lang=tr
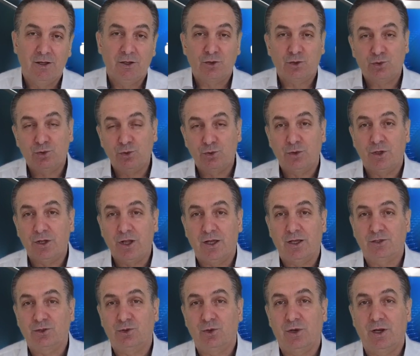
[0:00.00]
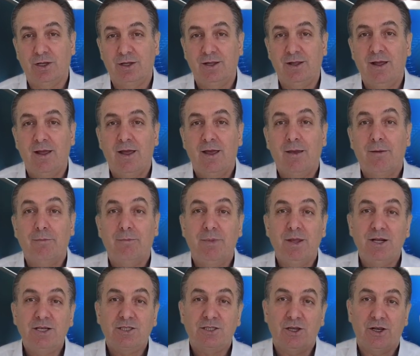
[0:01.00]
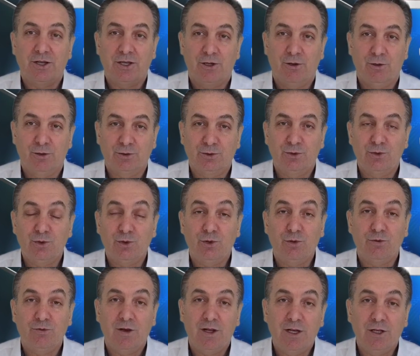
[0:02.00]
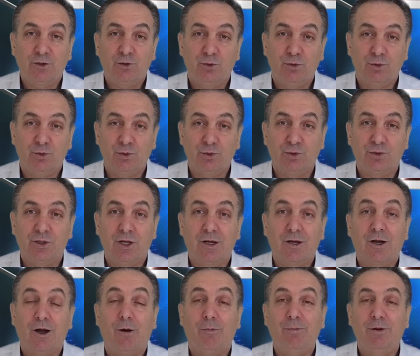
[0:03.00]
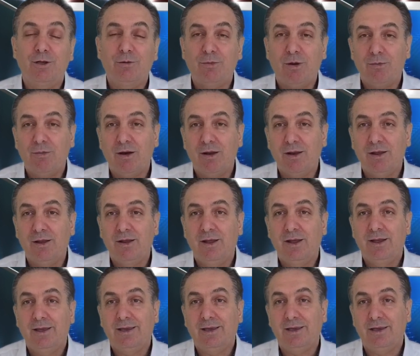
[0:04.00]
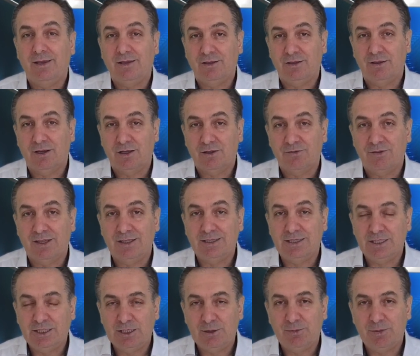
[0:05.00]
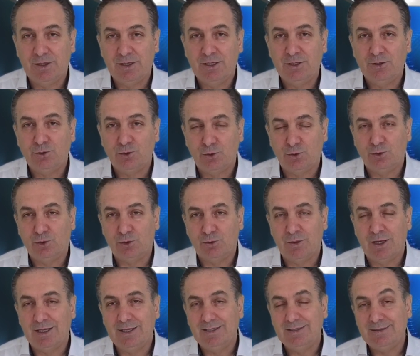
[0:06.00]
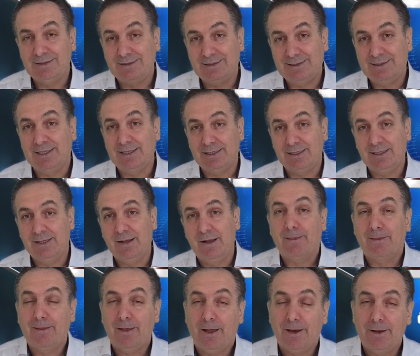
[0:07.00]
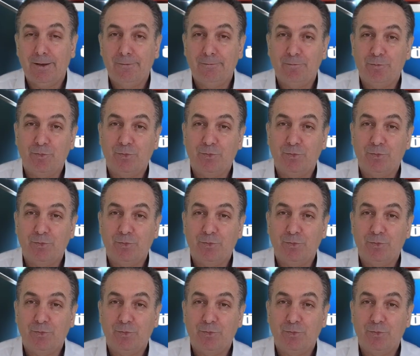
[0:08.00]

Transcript: Şunu da söyledi. Bir saniye olsun güvenlik duygusuna kapılmamalı, ihtiyat ve disiplini sürdürmeliyiz dedi. Yani